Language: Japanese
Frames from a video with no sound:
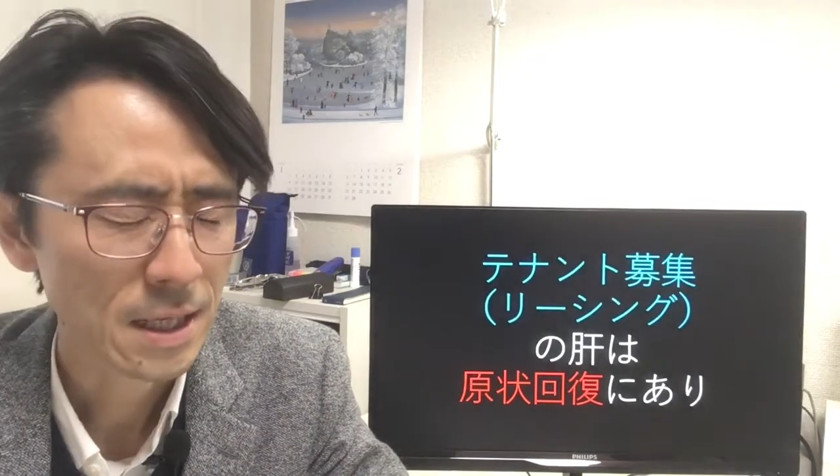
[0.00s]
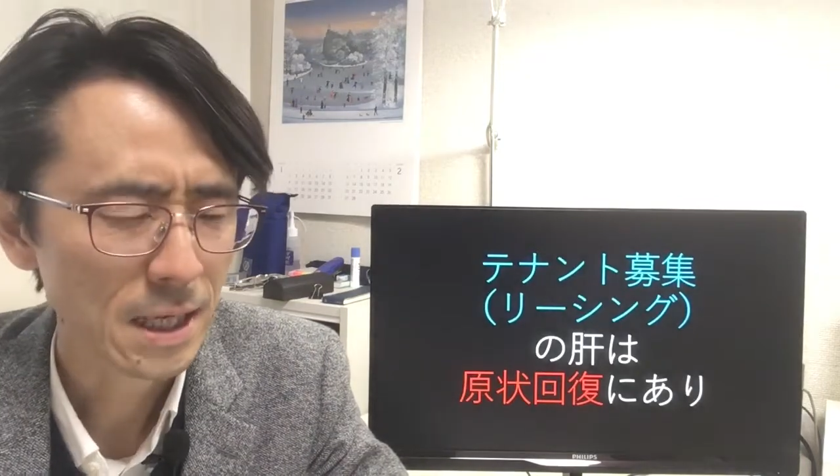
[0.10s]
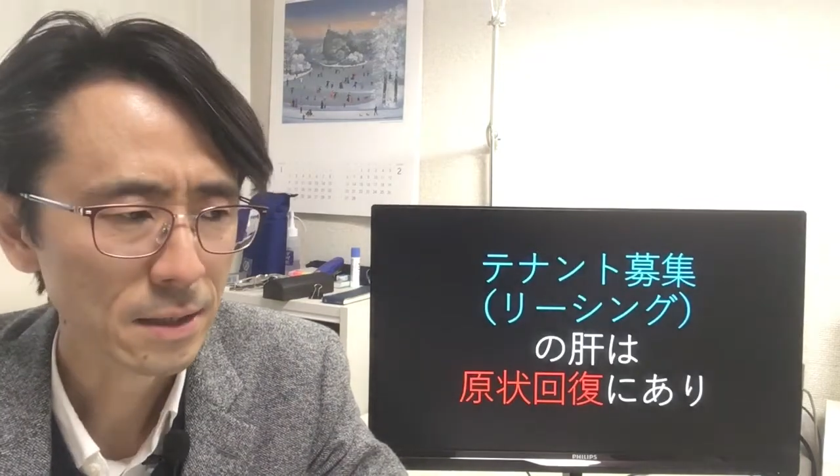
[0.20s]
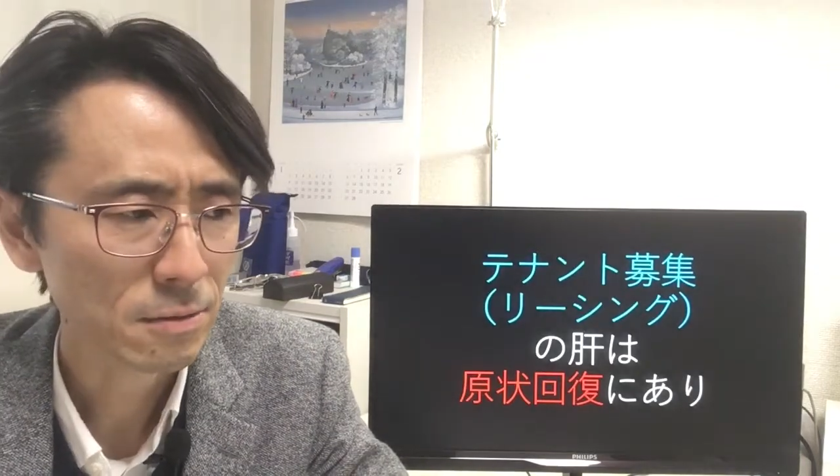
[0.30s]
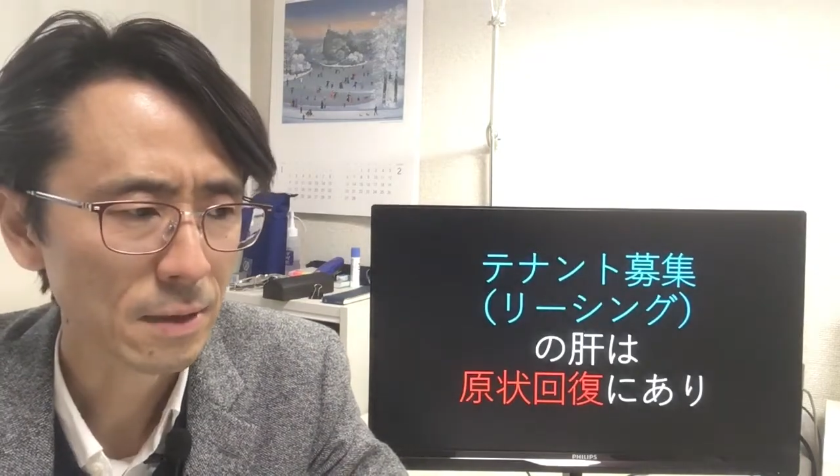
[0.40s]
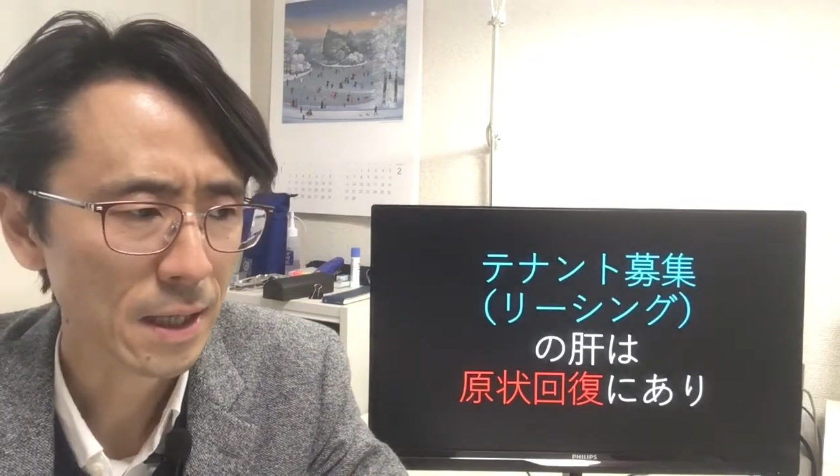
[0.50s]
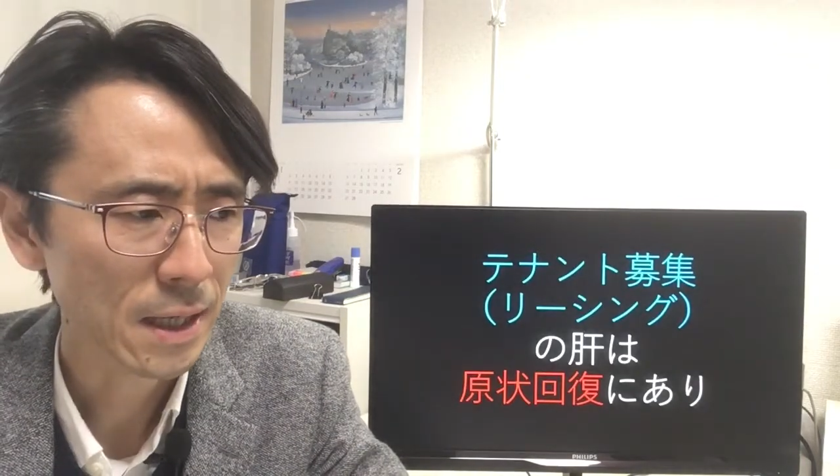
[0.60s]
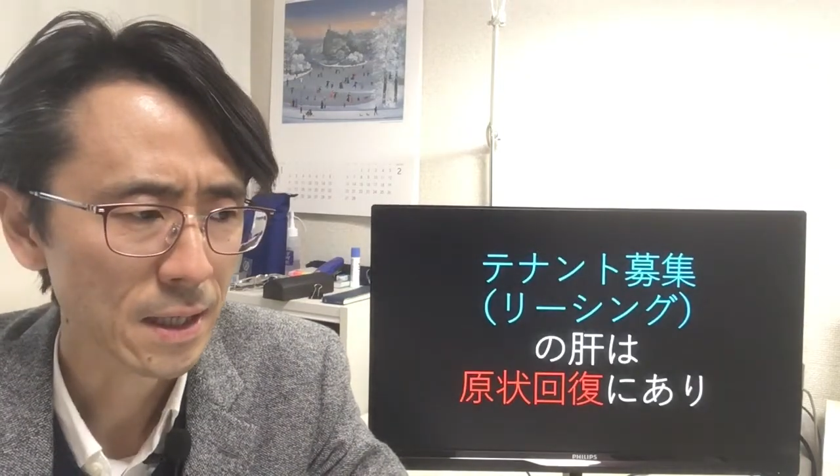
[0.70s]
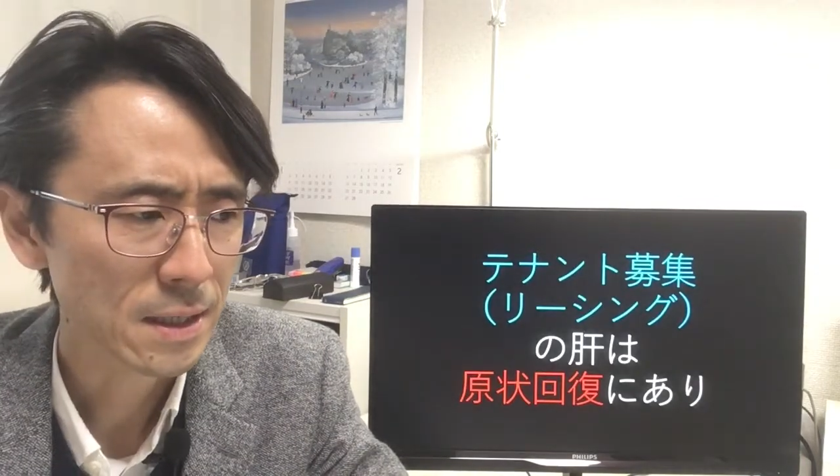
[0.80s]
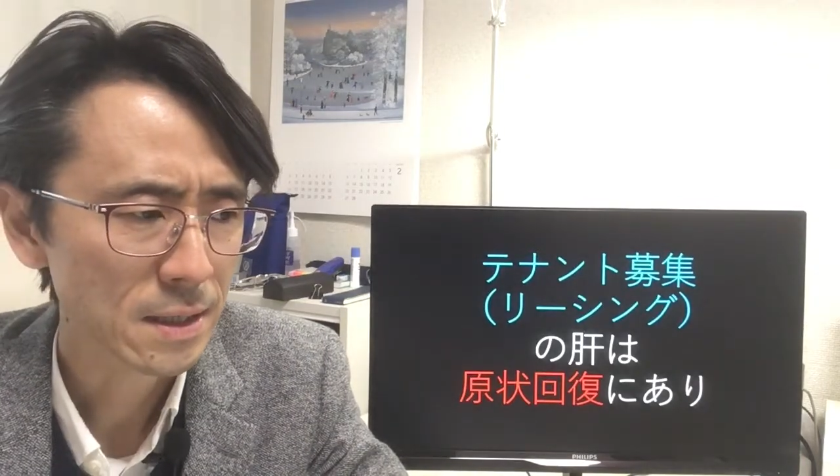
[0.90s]
あと
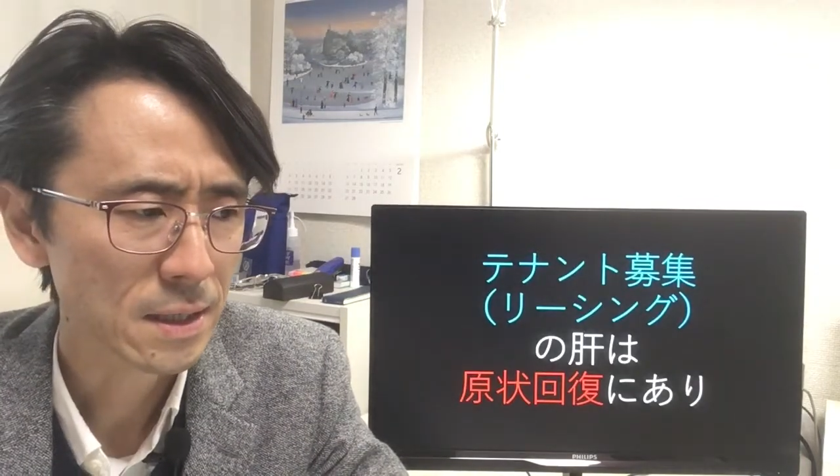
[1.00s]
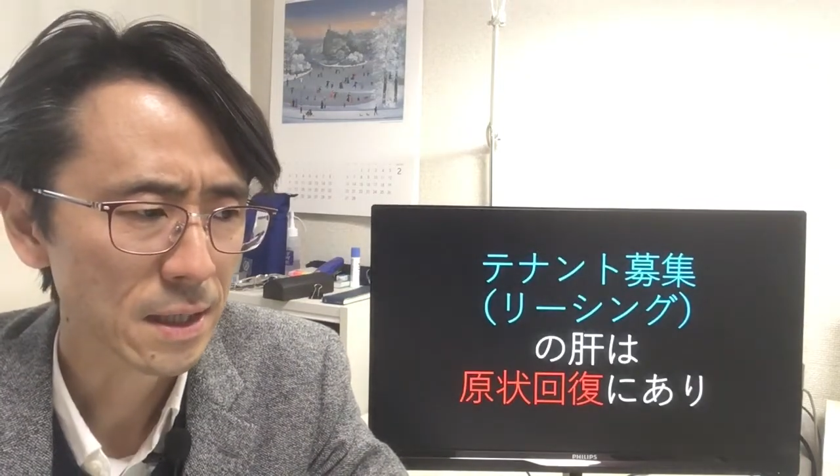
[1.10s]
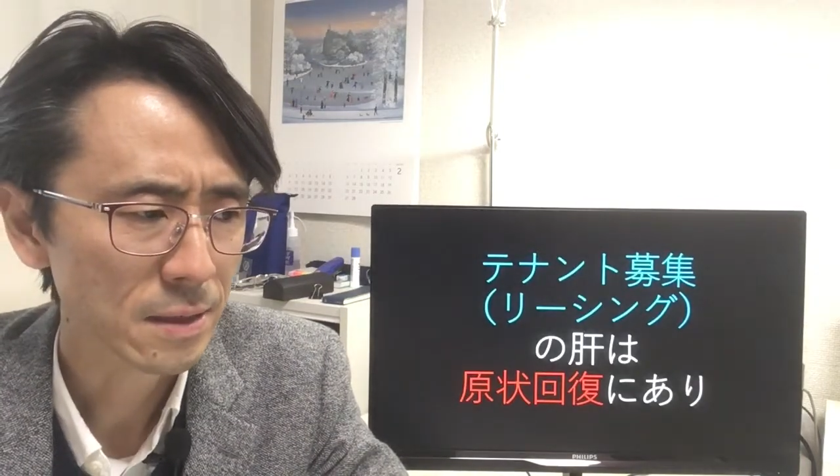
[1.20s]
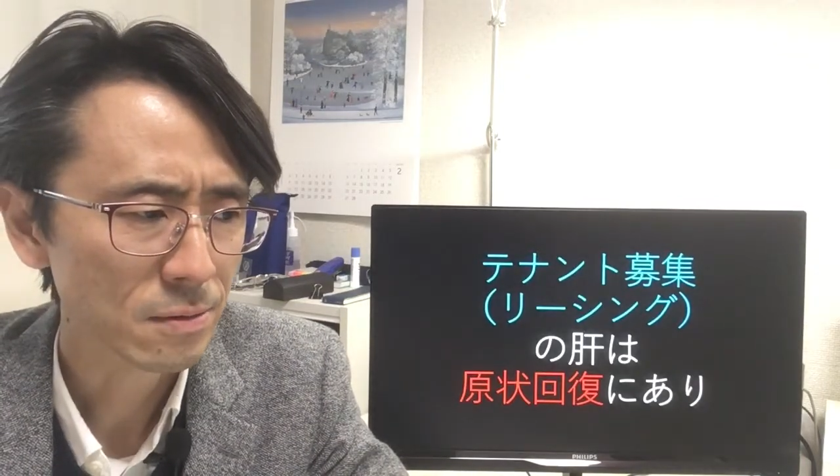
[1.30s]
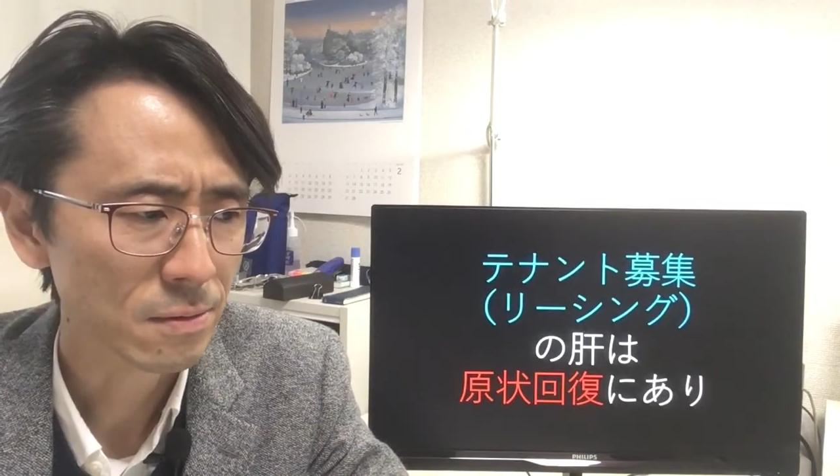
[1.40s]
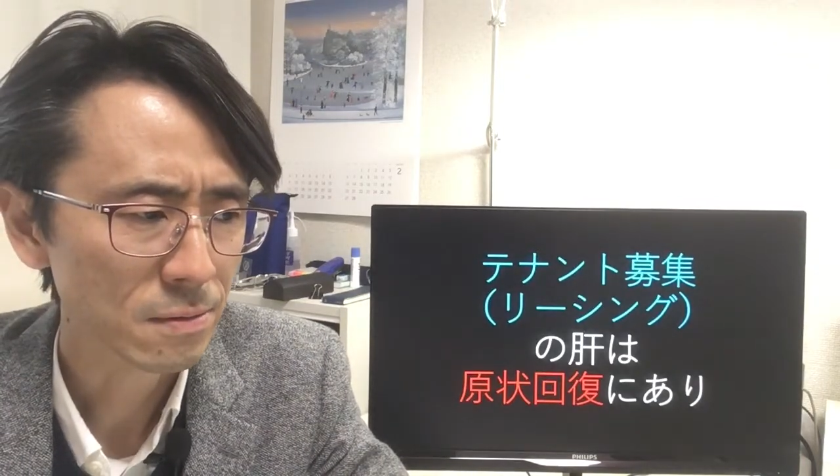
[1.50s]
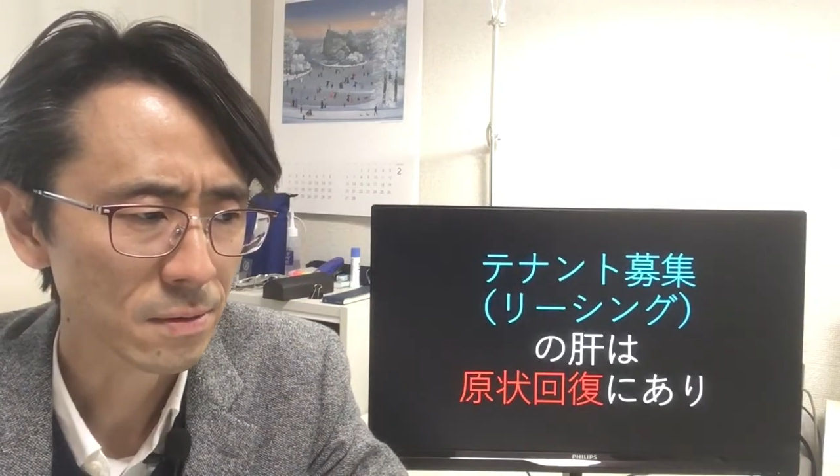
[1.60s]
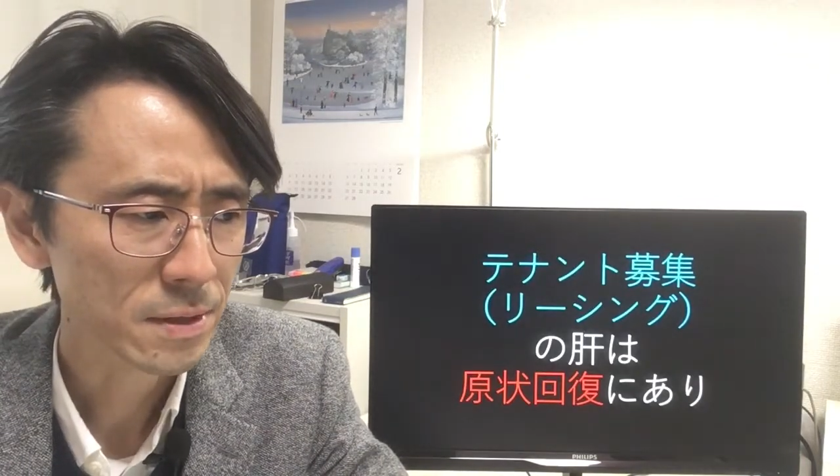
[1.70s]
はあの